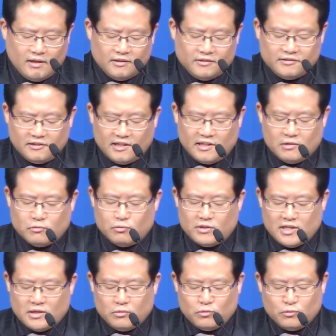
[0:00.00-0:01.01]
스가랴
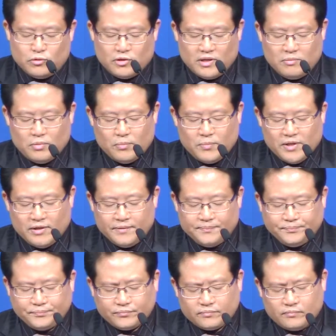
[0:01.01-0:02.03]
9장 9절에
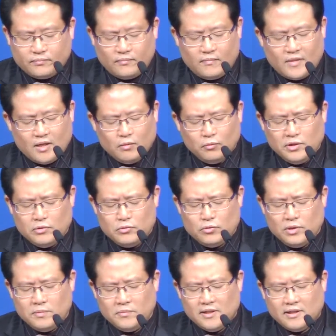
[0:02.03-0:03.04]
보면 우리
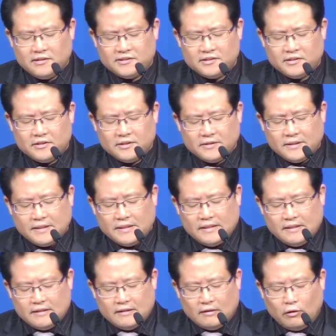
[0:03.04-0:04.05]
주님께서
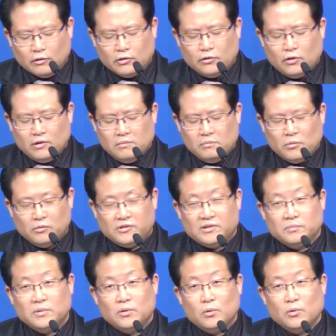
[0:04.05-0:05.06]
어떤
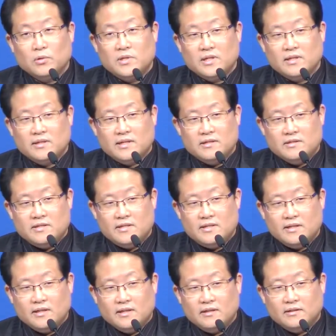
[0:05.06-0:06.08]
모습으로 오시게
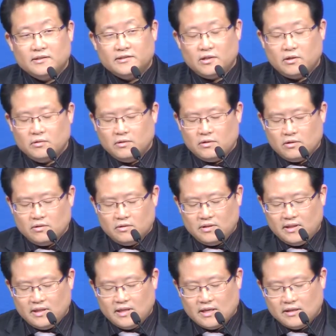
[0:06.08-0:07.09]
될지
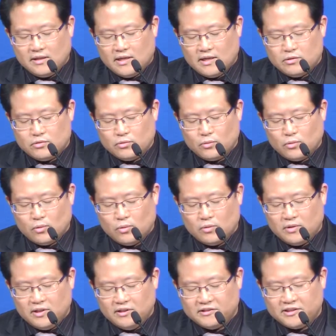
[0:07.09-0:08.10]
성경은 이야기해
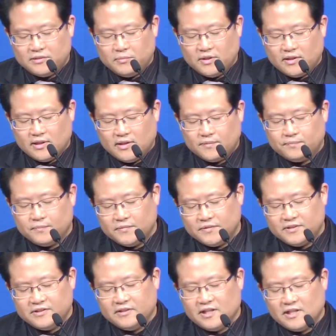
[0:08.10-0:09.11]
주고 있습니다.
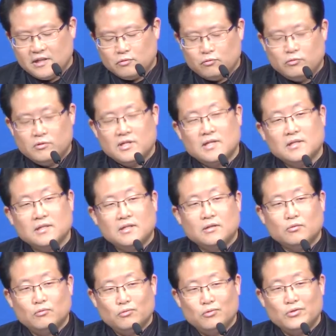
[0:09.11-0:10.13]
스가랴 9장
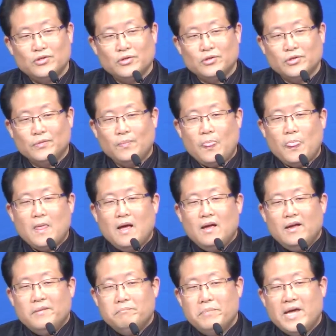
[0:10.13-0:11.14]
9절은
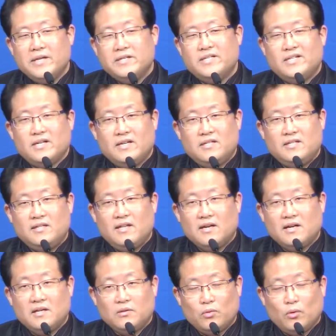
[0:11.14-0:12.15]
메시아
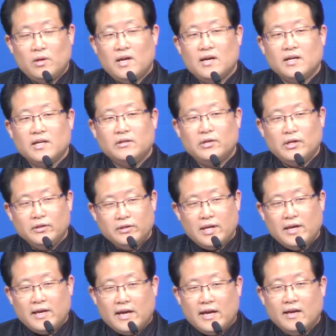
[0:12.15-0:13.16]
시대가 도래하게 될
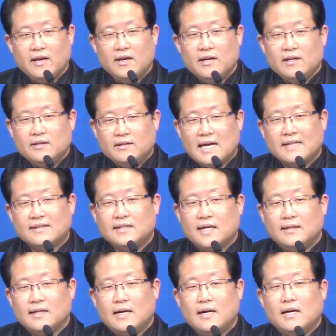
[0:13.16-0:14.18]
때에
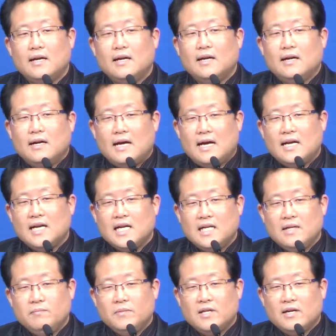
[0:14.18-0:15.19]
나타날
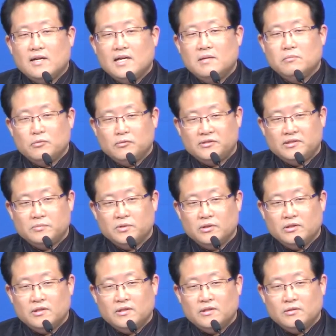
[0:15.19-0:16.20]
하나님 나라의
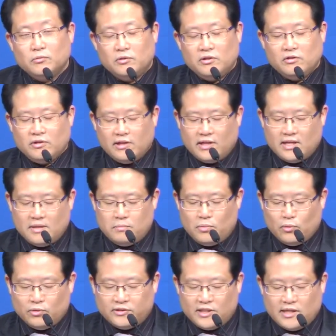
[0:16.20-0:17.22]
모습을 우리들에게
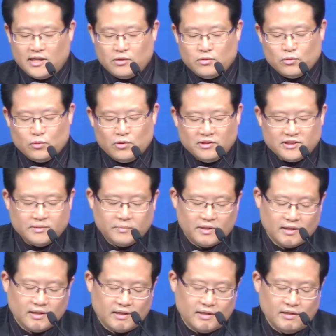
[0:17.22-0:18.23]
묘사해 주고
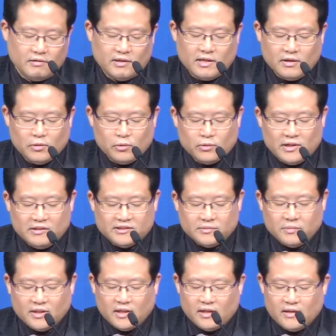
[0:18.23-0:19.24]
있습니다. 이렇게 기록되어
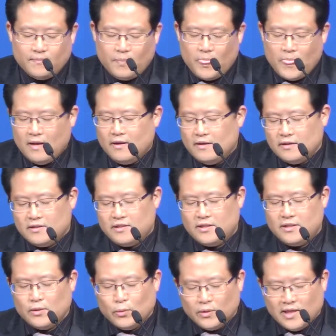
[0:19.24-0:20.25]
있습니다.
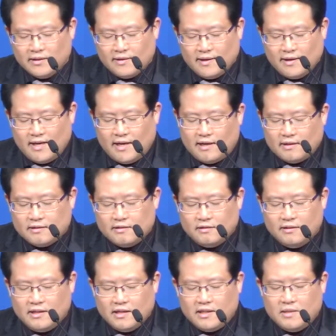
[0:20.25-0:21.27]
시온에 따라
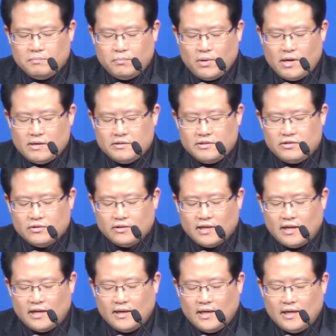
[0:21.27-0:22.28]
크게
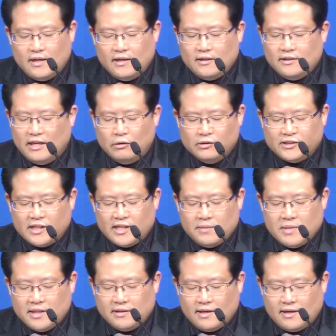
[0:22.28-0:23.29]
기뻐할지어다
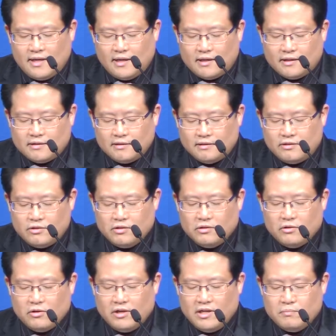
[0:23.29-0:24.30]
예루살렘에 따라
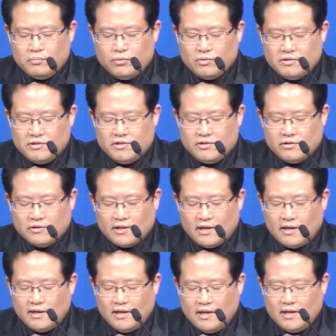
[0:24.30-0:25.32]
즐거이
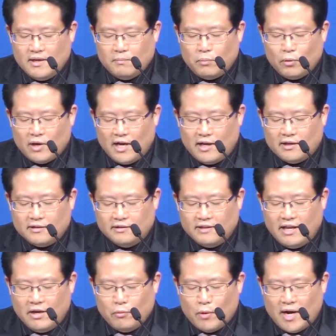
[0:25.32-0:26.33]
부를지어다 보라
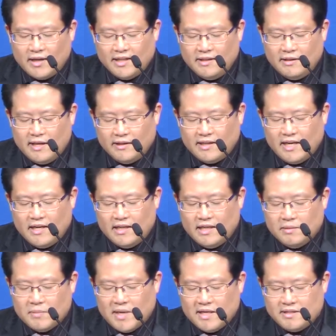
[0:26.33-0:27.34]
내 왕이 내게
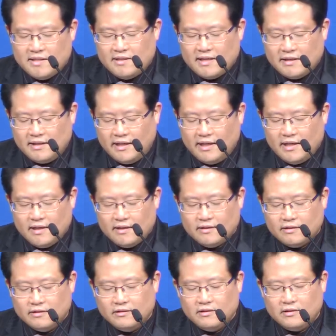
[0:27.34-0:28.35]
임하시나니
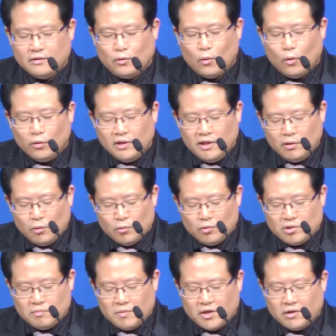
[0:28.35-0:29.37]
그는
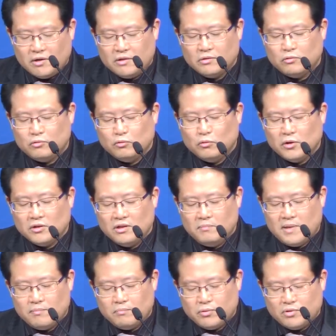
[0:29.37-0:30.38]
공의로우시며 구원을
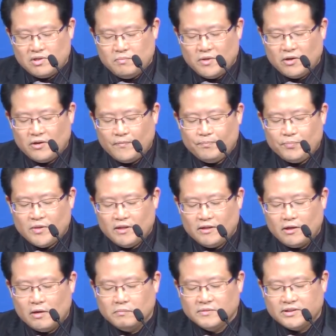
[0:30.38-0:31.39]
베푸시며
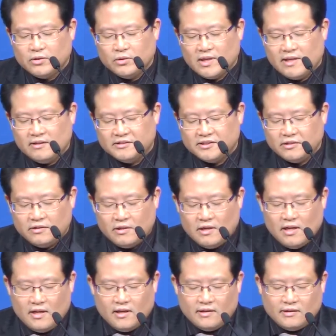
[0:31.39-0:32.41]
겸손하여서
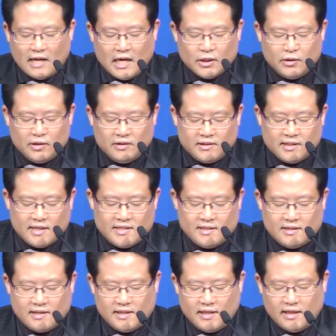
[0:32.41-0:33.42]
나귀를
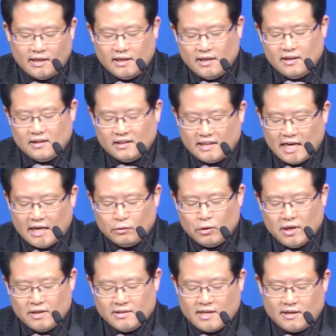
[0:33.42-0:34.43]
타시나니
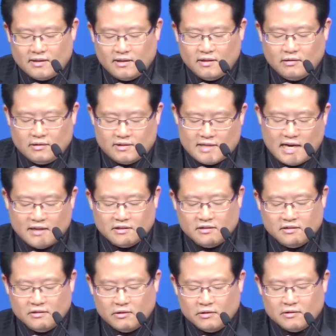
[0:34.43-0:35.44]
나귀의 작은,
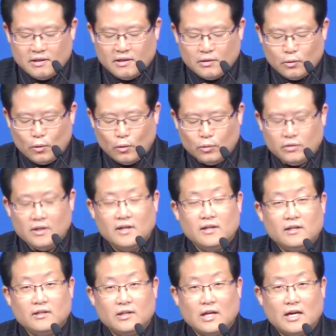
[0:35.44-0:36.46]
작은 것 곧
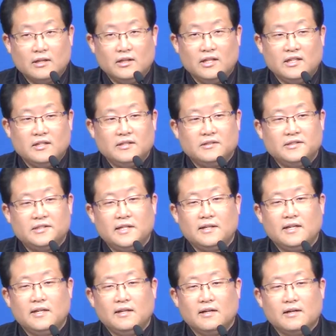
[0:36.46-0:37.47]
나귀
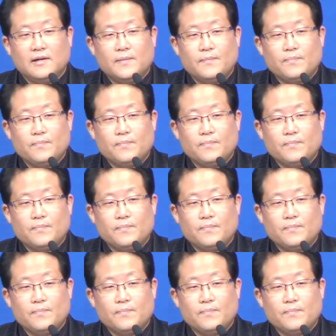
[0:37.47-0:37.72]
새끼니라.